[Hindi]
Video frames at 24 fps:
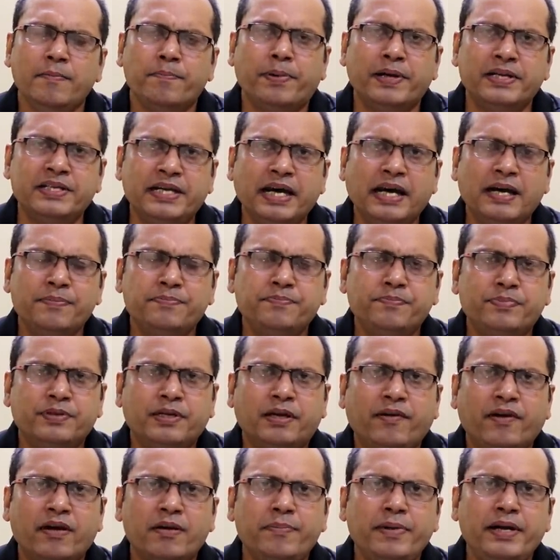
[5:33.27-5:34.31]
पंजाब
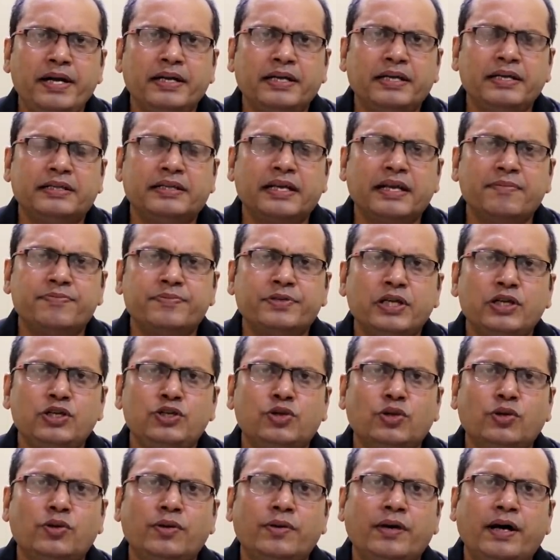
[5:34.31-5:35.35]
गवर्नमेंट की तरफ से
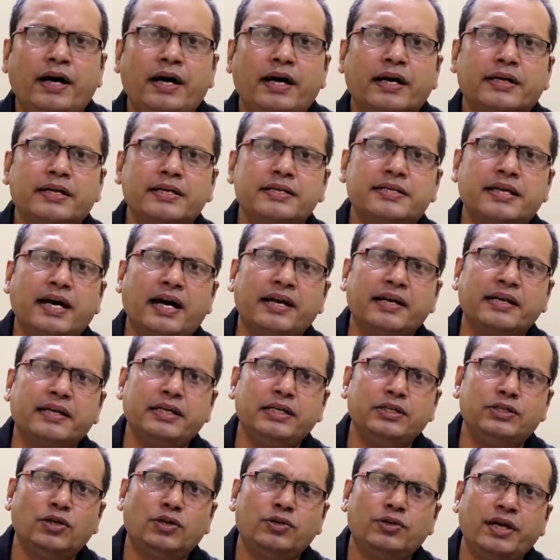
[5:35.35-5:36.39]
जो आ, किसान
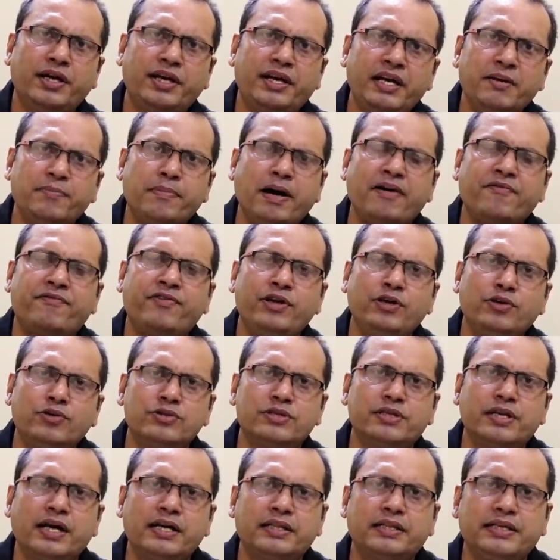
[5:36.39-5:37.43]
की जो ये ऋण माफ़ी
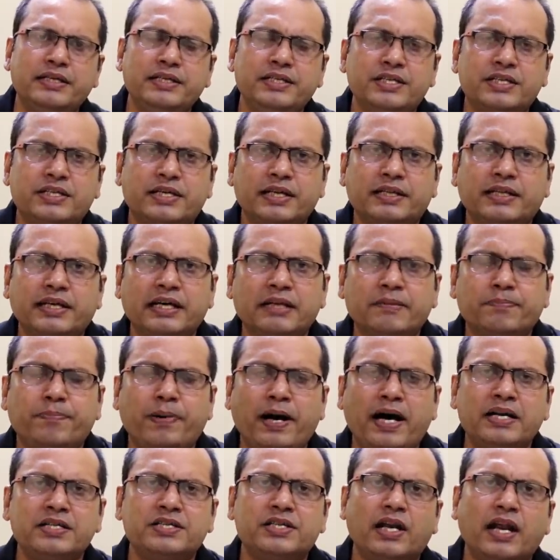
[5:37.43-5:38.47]
योजना थी जिसके तहत
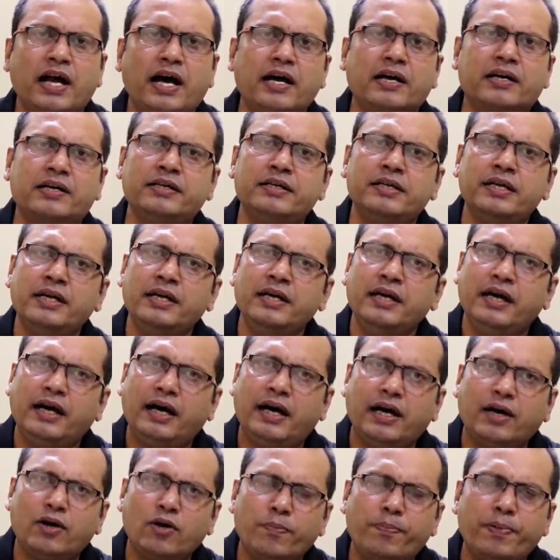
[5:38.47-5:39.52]
पांच लाख
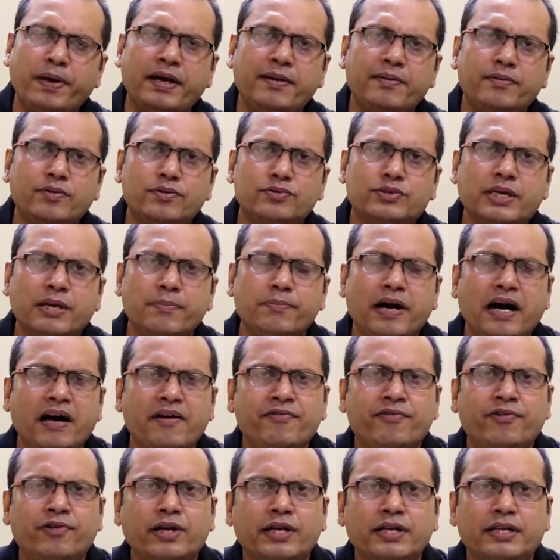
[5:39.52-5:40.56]
रुपए उसके
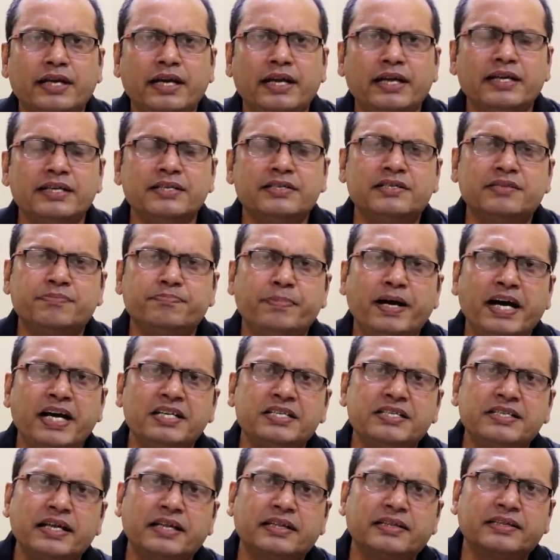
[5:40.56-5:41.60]
माफ़ होने थे लेकिन महज
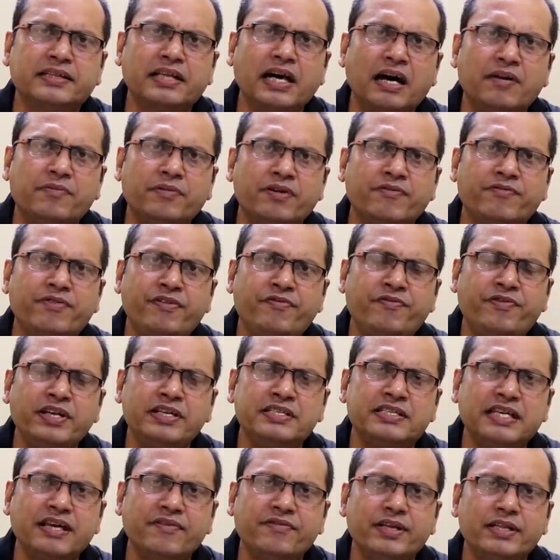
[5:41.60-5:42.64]
सत्तावन
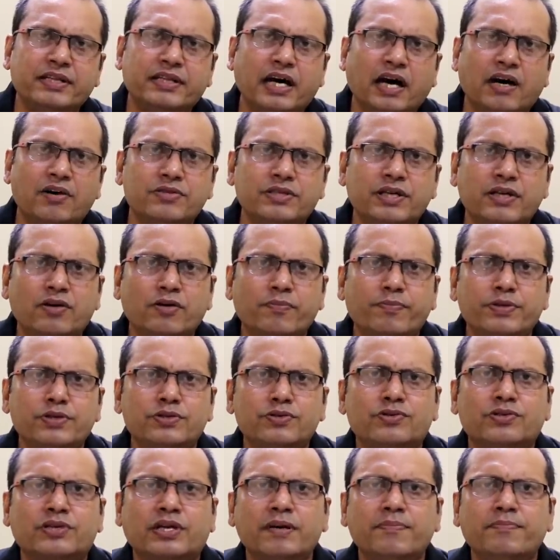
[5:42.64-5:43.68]
फिफ्टी सेवन थाउजेंड
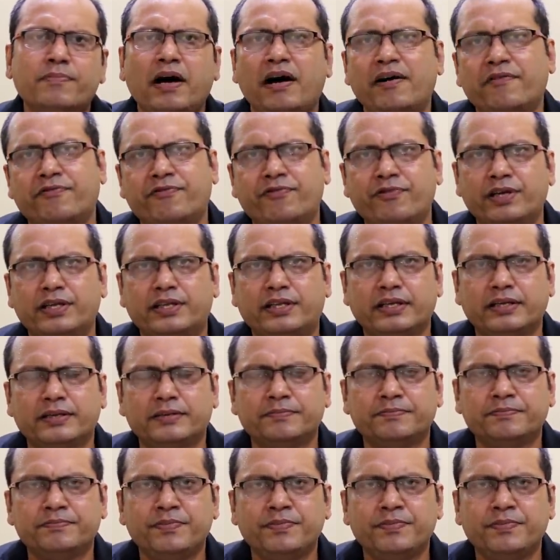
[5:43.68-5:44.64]
रुपीज़ उसके माफ़ हुए थे